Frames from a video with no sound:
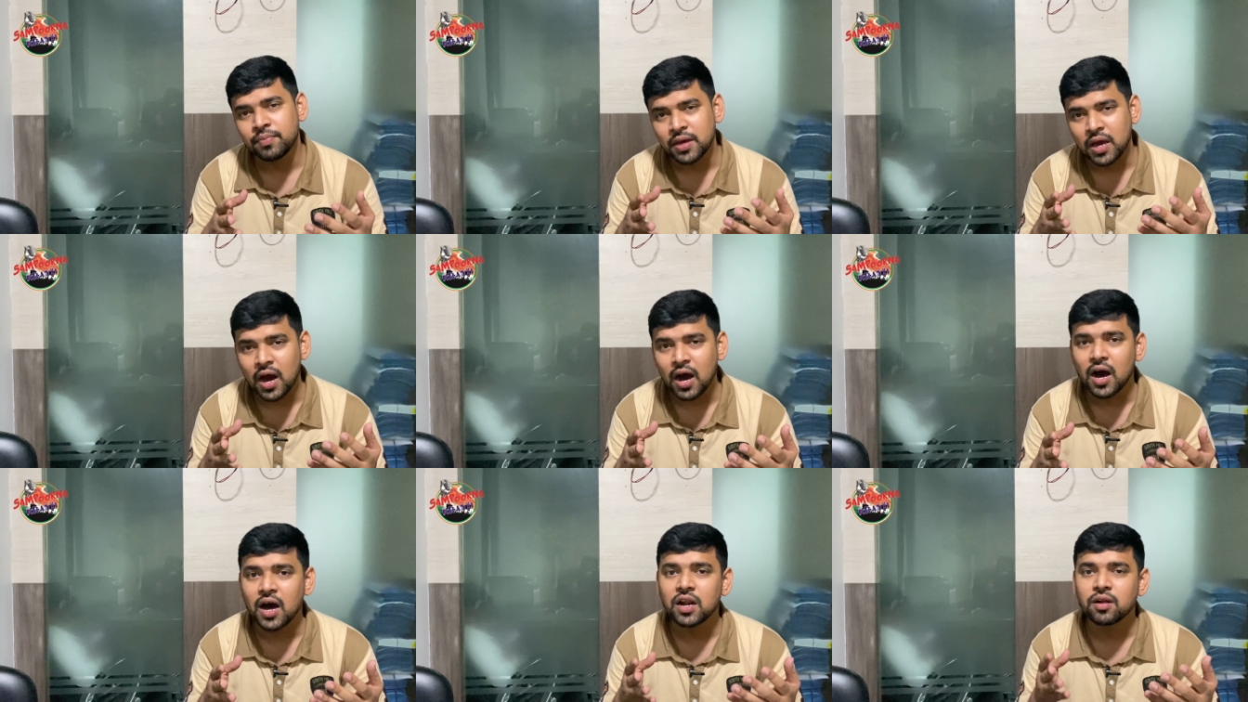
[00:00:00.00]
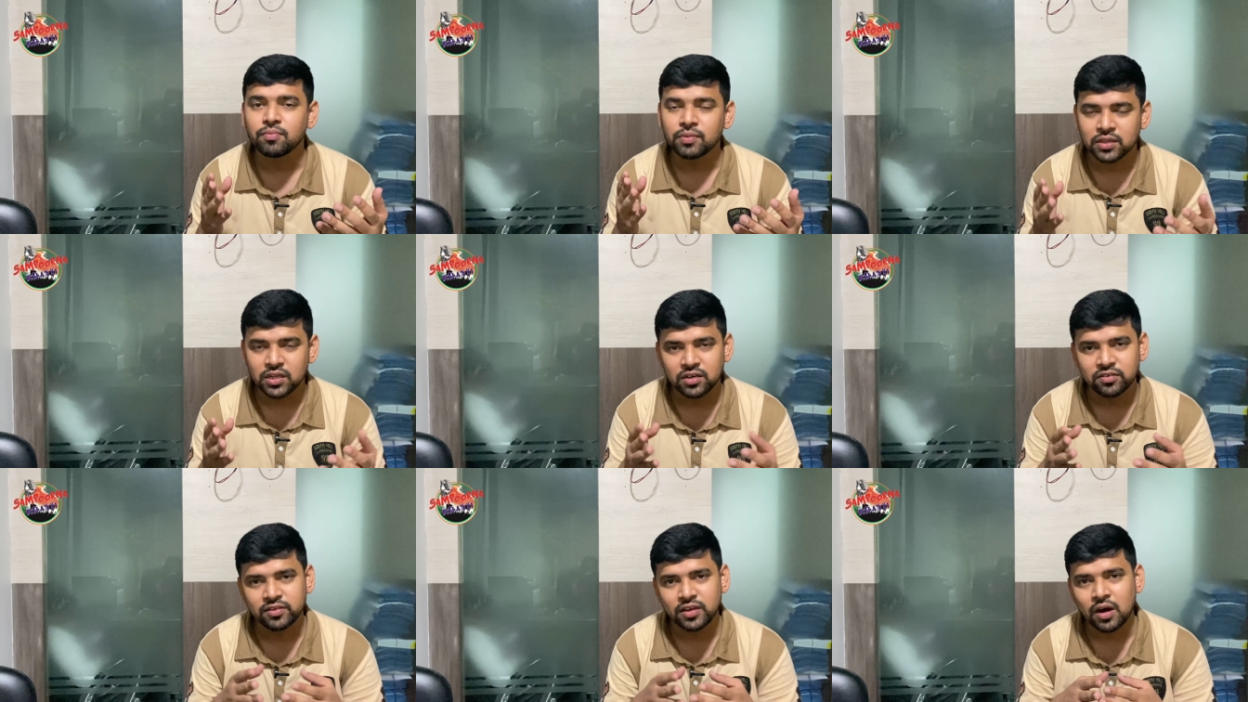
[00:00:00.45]

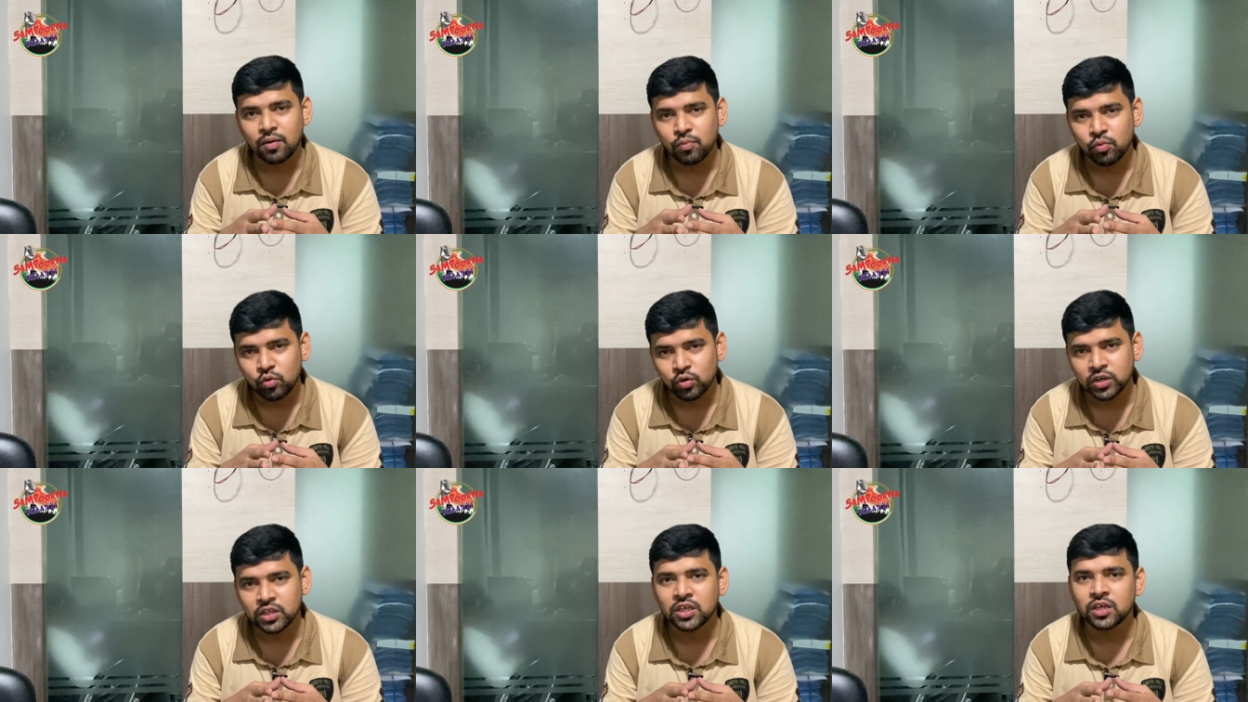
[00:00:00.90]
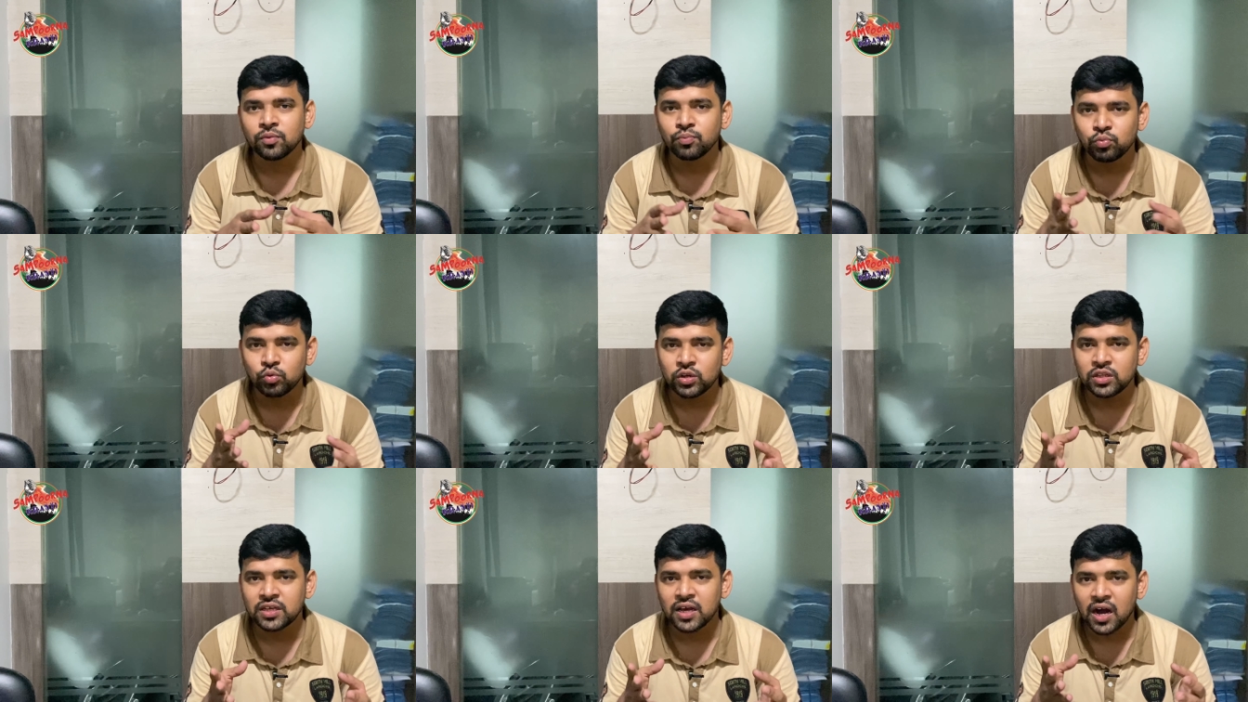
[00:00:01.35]
बिहार मदरसा बोर्ड
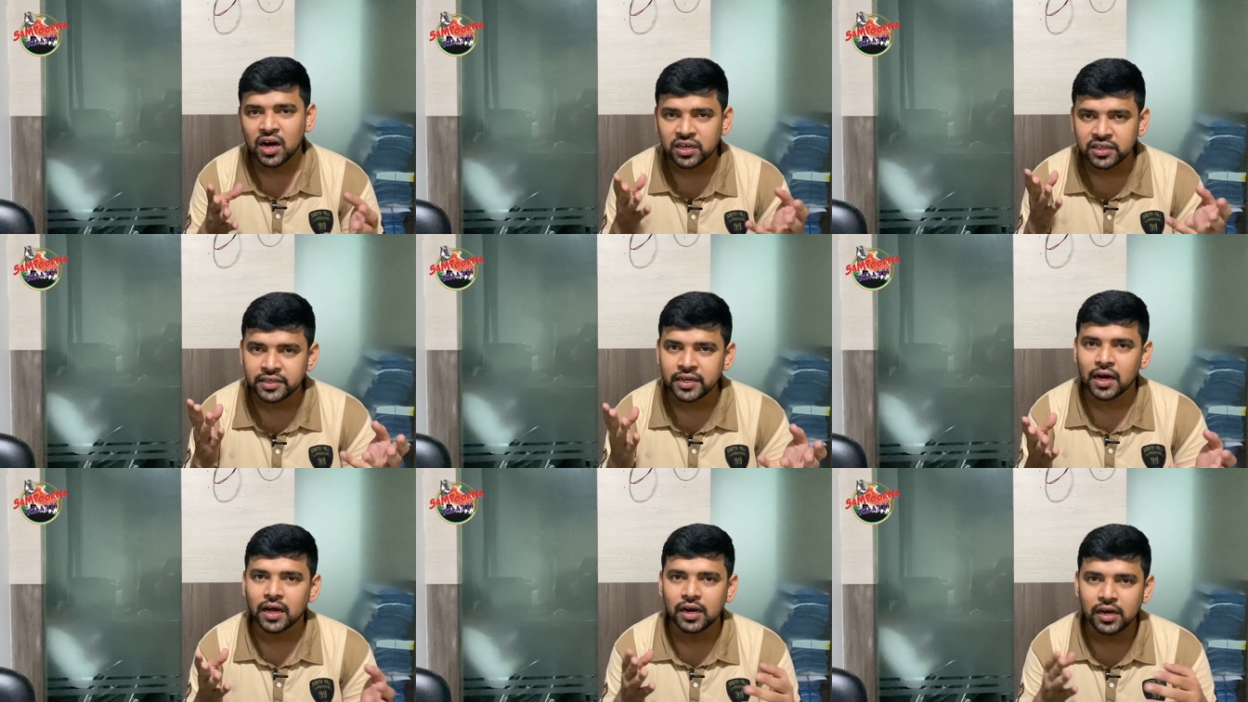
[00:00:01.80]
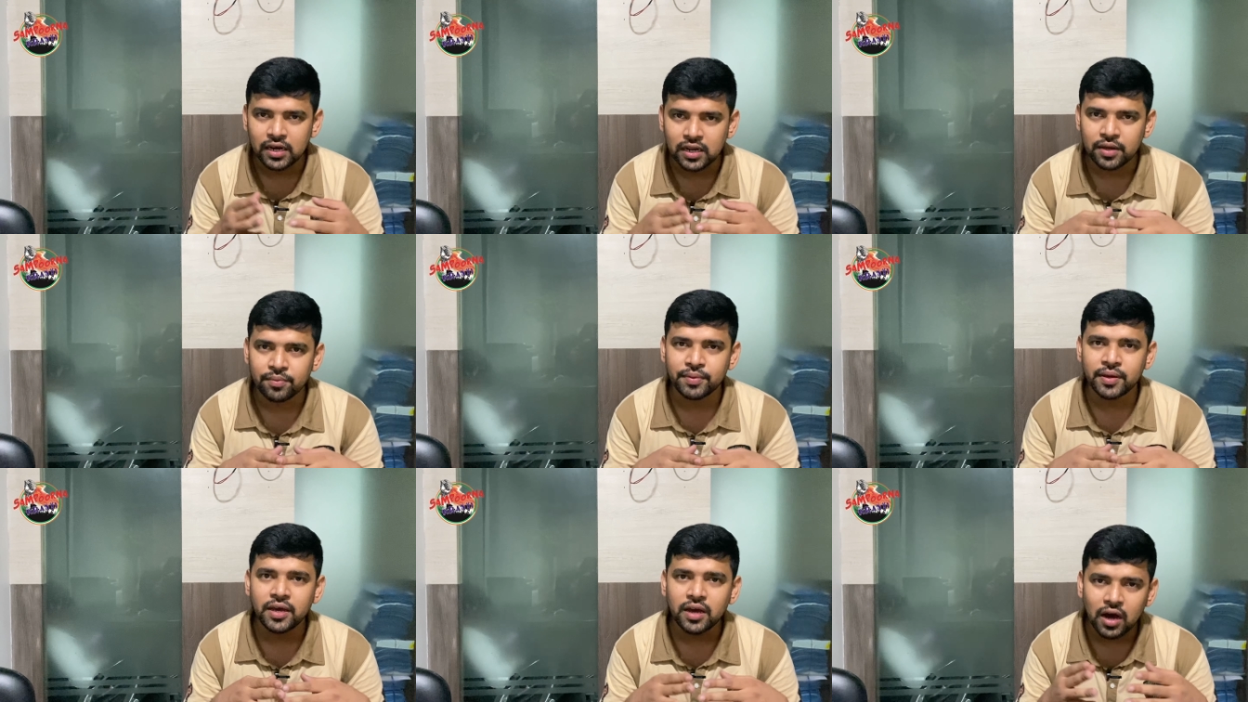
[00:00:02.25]
की बुनियाद
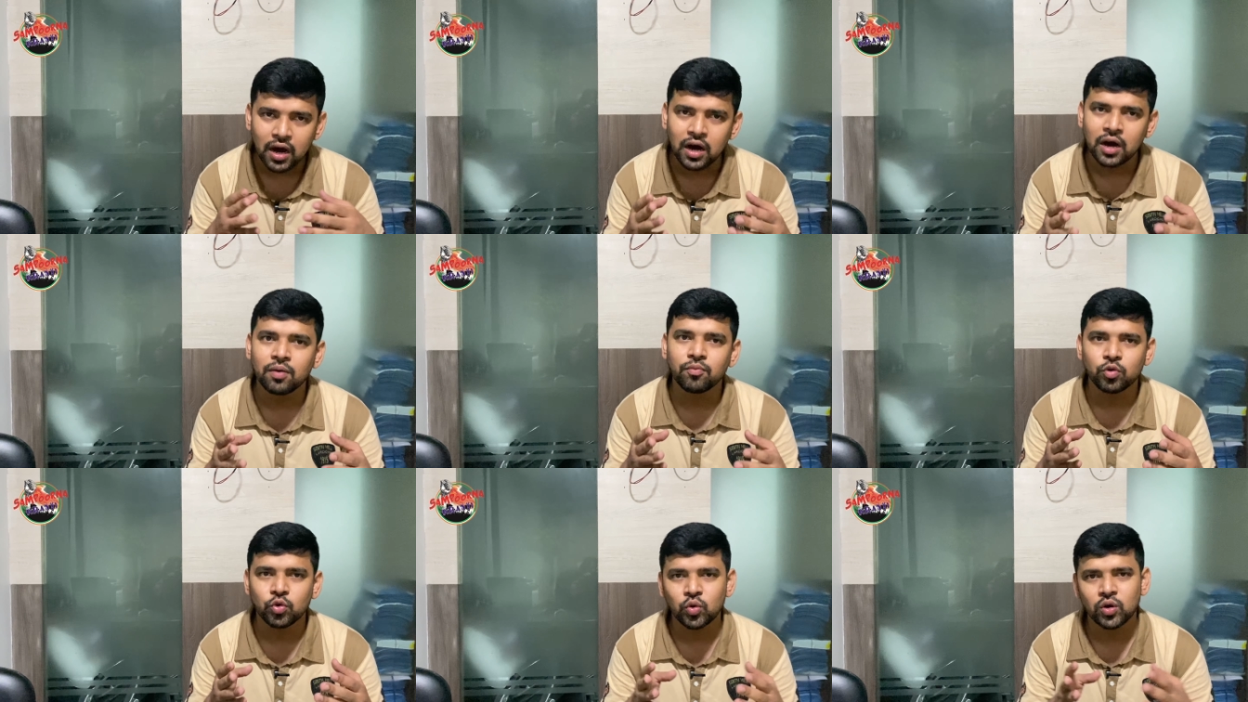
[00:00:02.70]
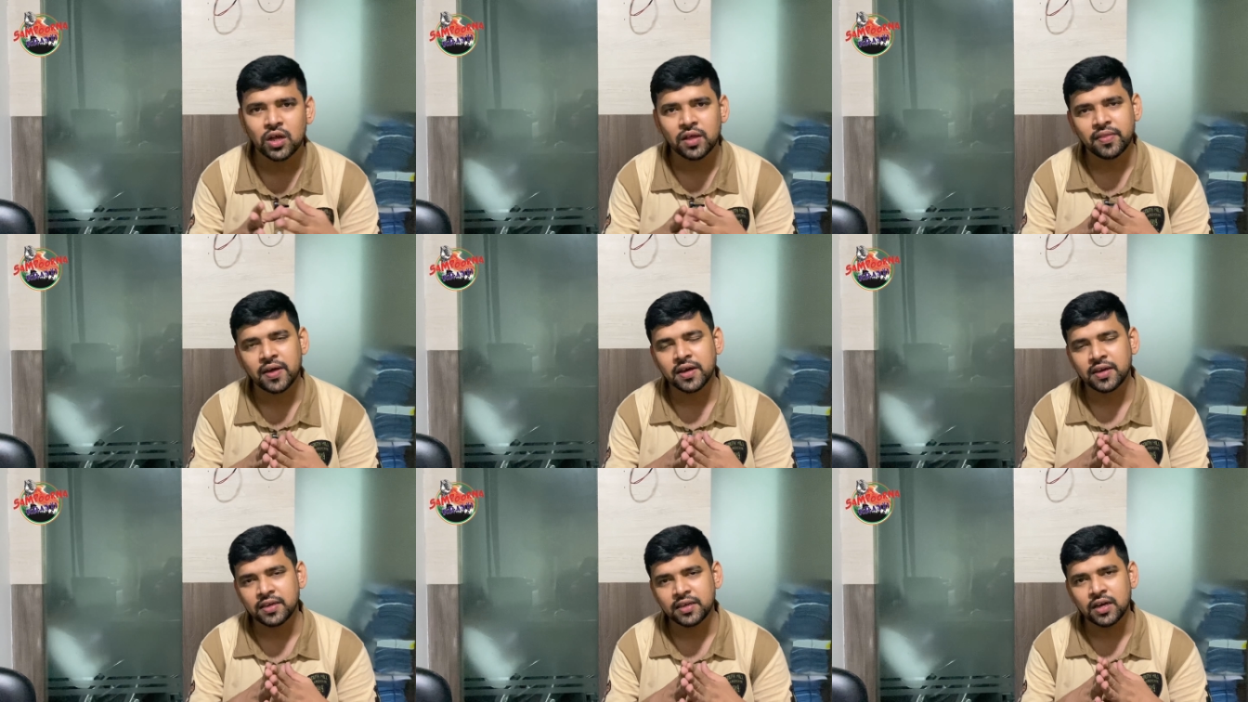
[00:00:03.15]
डालने में अहम
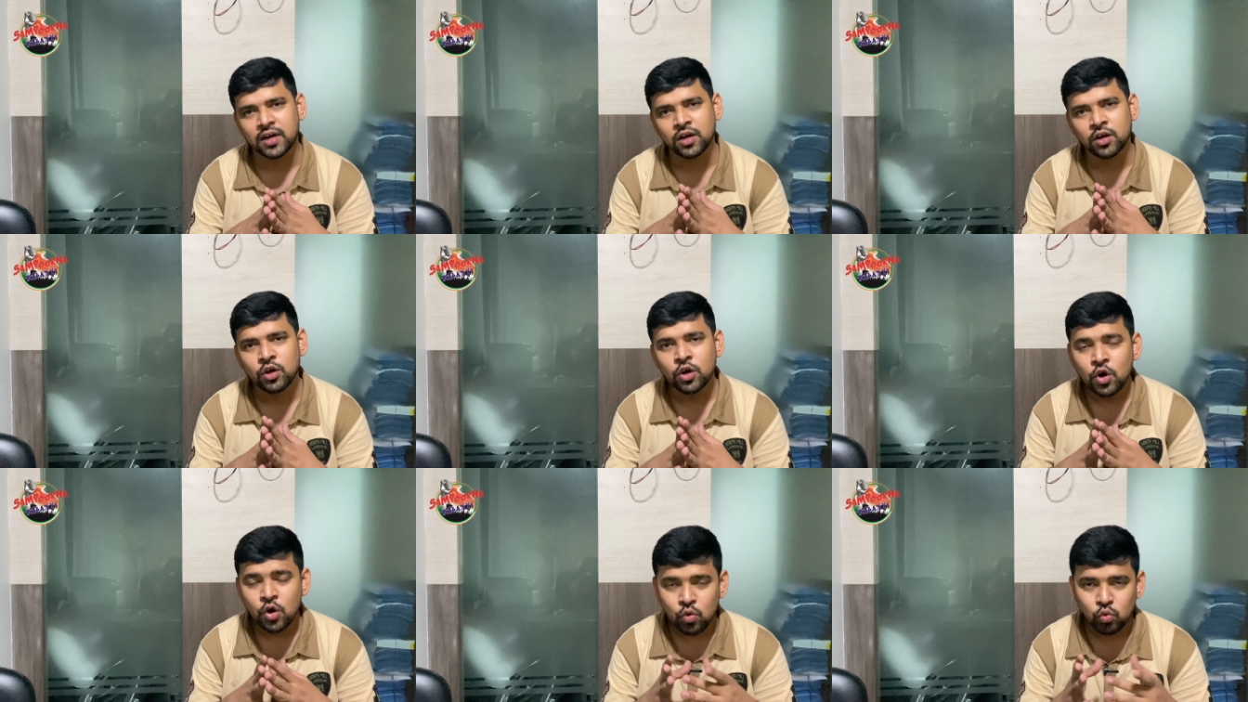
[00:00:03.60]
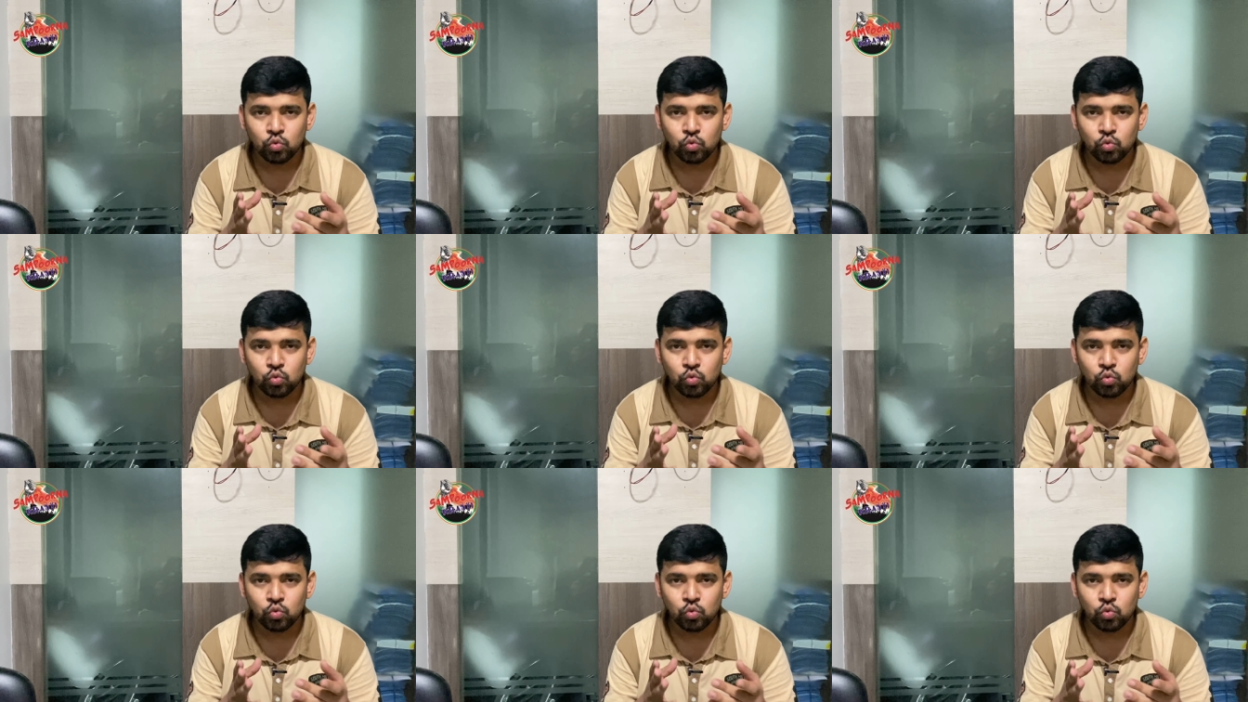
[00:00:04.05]
रोल अदा किया